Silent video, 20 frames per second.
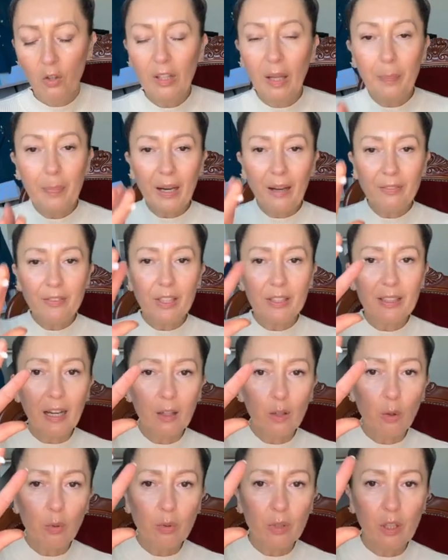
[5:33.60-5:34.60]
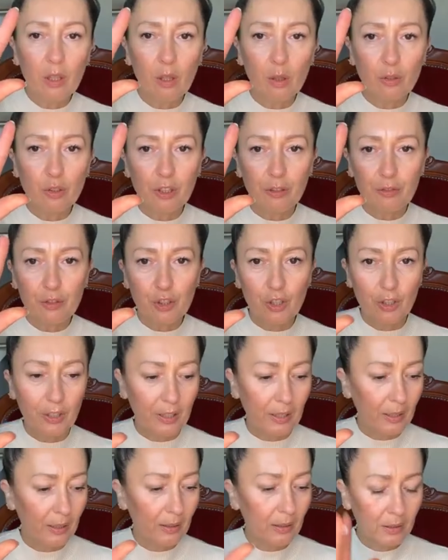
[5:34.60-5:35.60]
O naprawdę taką ilość
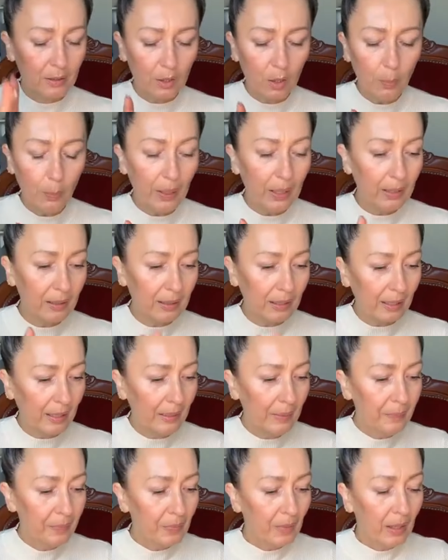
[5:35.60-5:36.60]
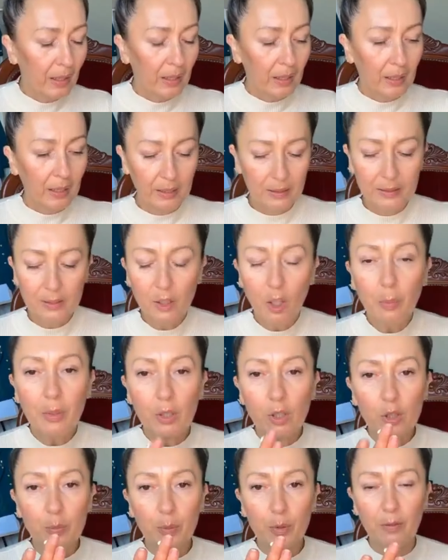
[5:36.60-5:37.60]
dziewczyny, kropelkę, E,
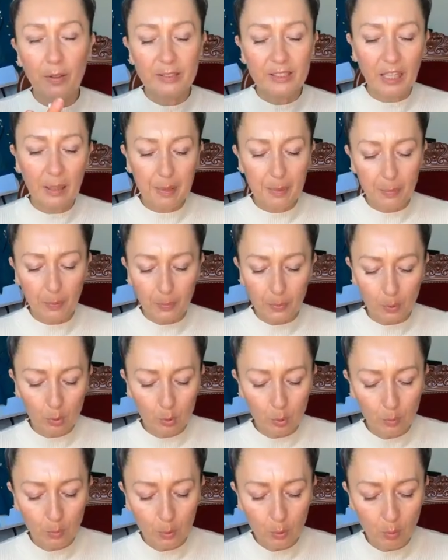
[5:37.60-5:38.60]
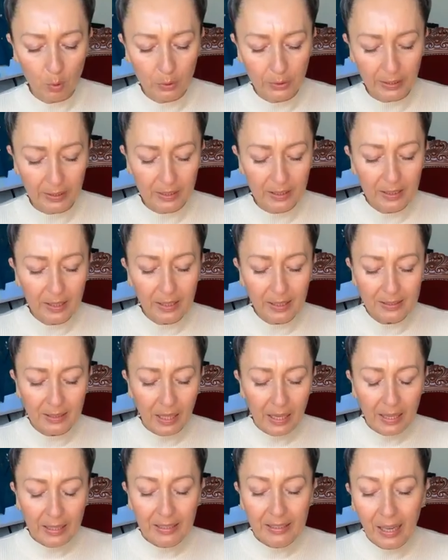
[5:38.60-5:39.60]
sobie rozprowadzamy po prostu po dłoniach. I
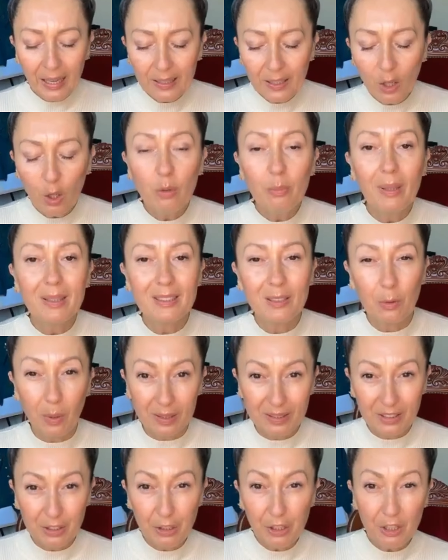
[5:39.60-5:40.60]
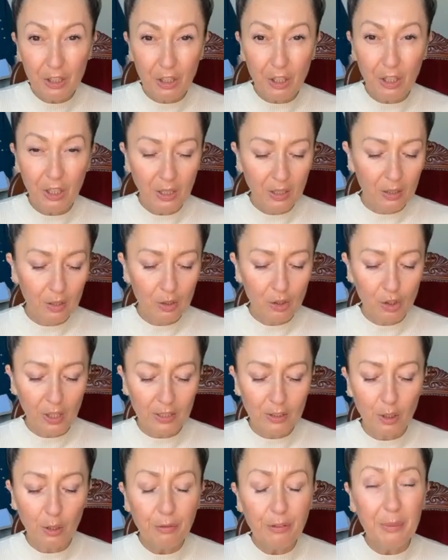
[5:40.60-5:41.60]
teraz, jakie on ma składniki,
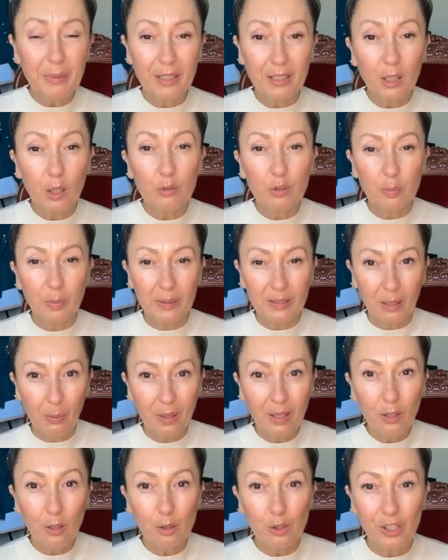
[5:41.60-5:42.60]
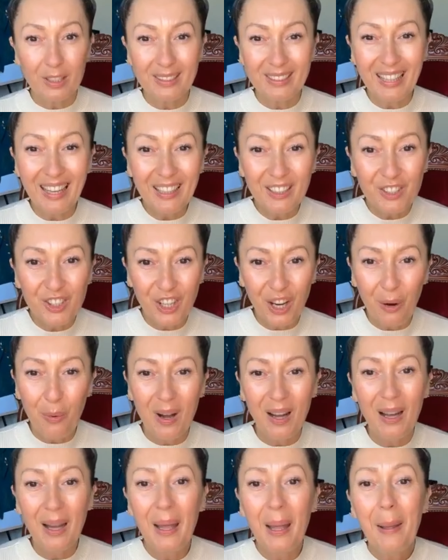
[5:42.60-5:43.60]
że co w nim takiego wspaniałego, że tak
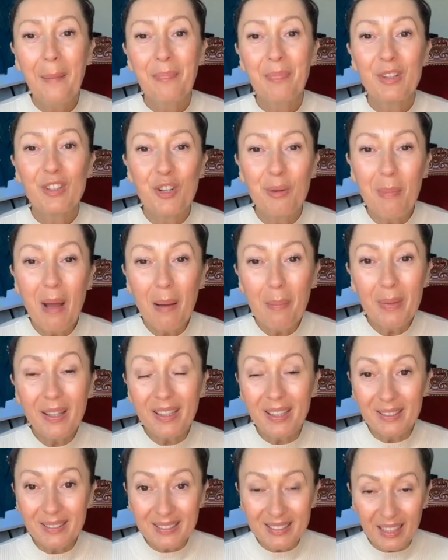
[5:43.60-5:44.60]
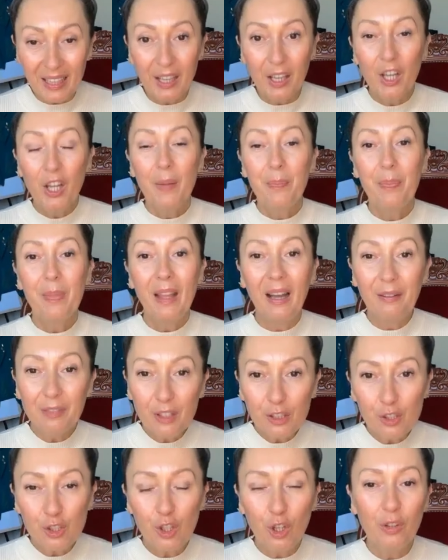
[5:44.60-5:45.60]
działa, że mamy ręce
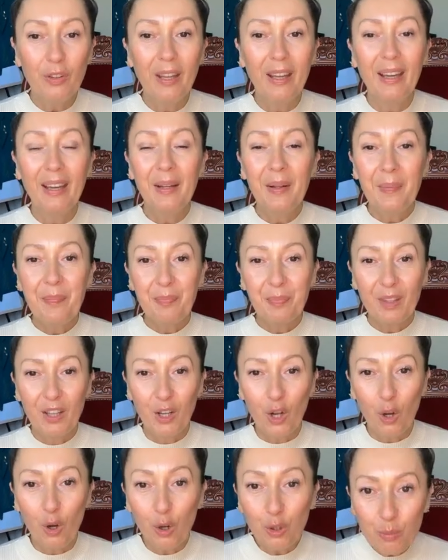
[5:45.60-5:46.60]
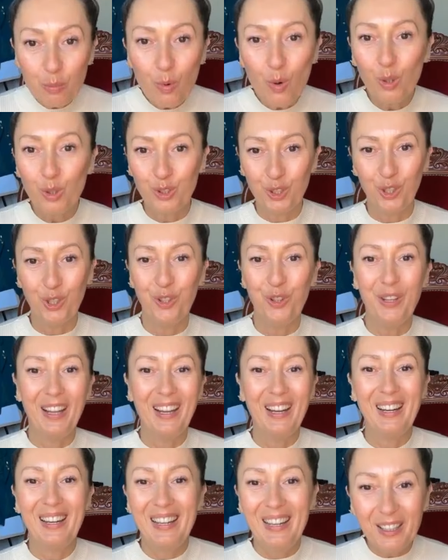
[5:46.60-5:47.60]
nawilżone, e,
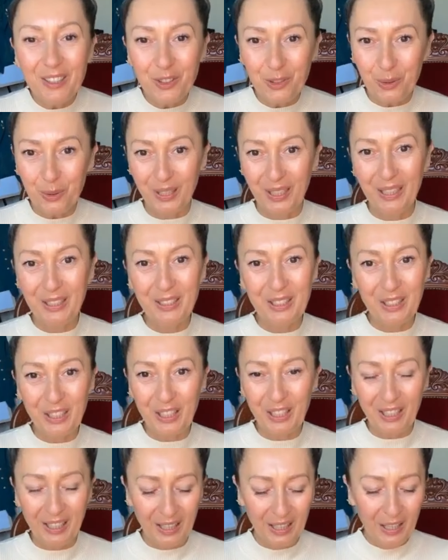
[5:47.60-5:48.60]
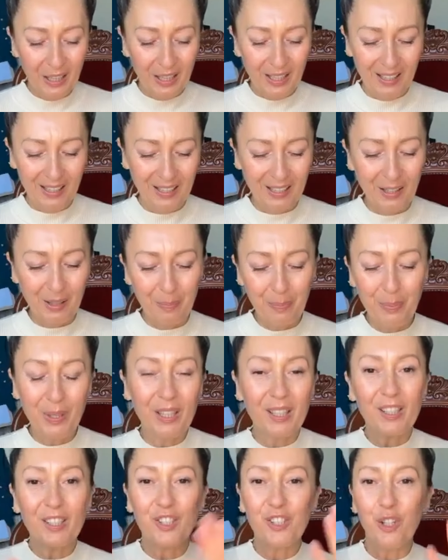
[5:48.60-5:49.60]
odmłodzone, leciuteńkie, e,
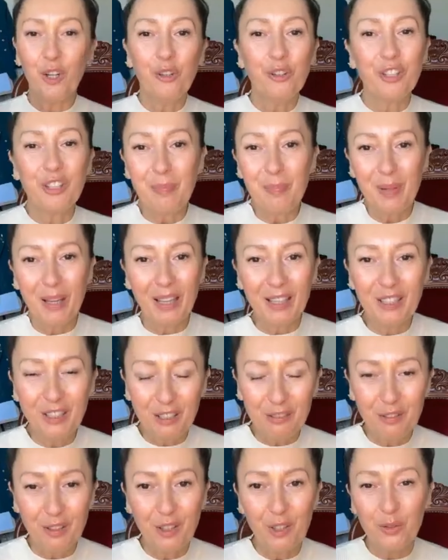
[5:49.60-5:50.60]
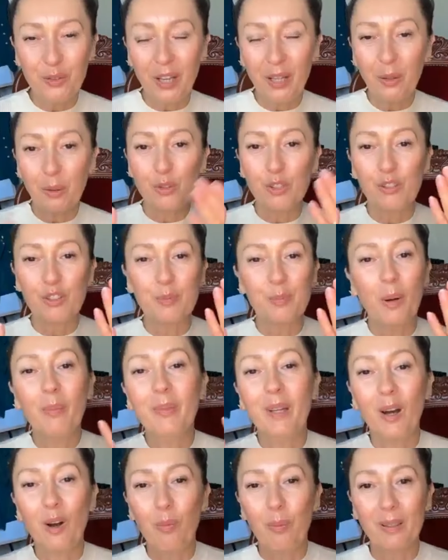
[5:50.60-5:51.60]
pierścionki piękniej wyglądają, już nie
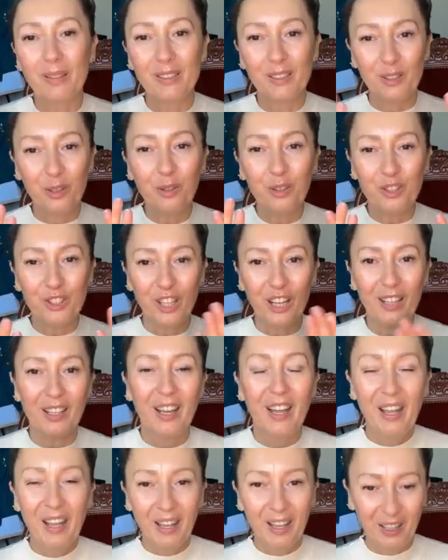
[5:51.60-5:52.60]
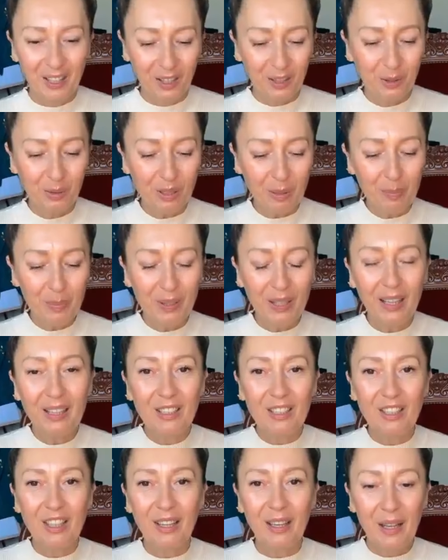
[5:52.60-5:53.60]
wspomnę o paznokciach, które
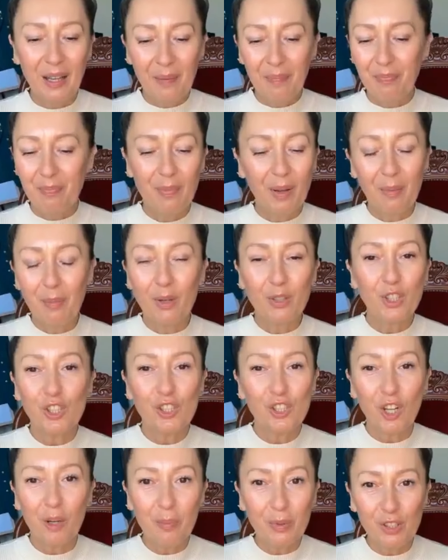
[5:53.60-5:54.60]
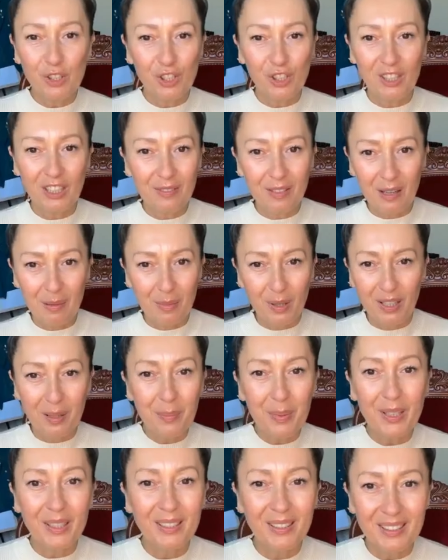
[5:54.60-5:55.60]
pięknie, możesz robić, nie wiem,
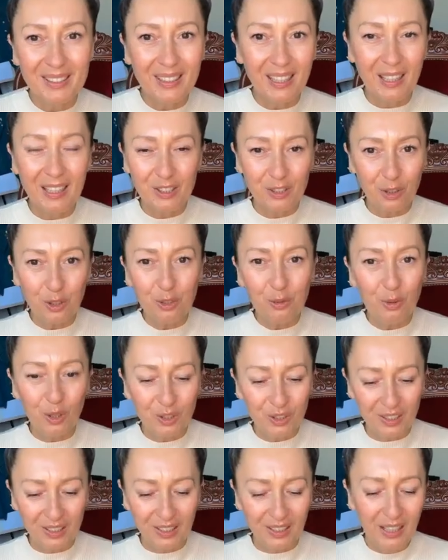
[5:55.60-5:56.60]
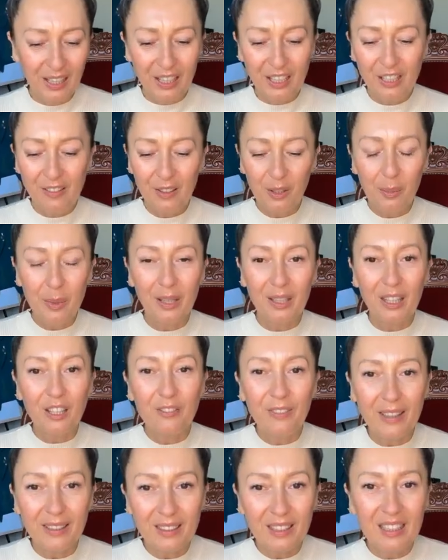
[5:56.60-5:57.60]
hybrydy za 100 zł i nie wiadomo
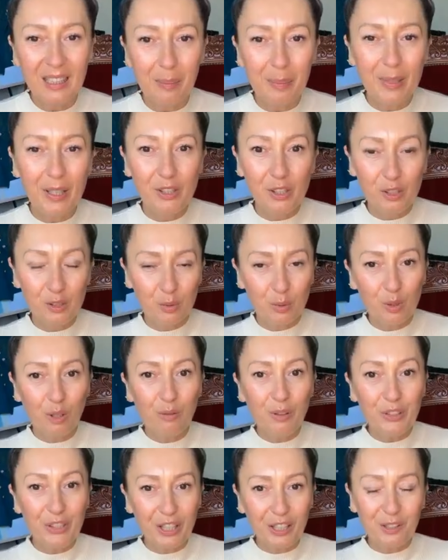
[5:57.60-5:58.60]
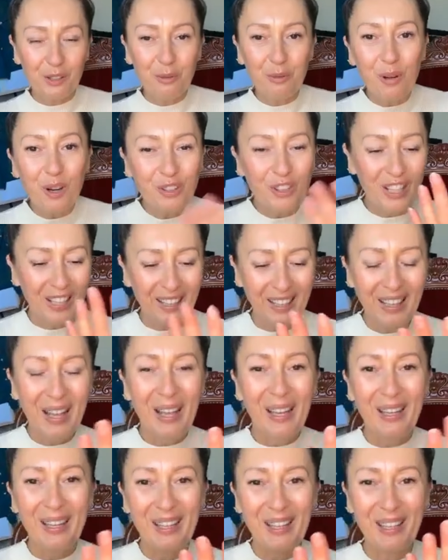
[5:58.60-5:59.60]
jakie kwiatki tam na nich cudować, jak
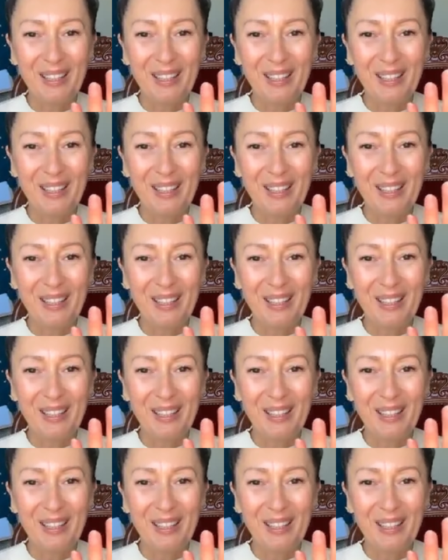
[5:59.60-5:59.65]
dłonie,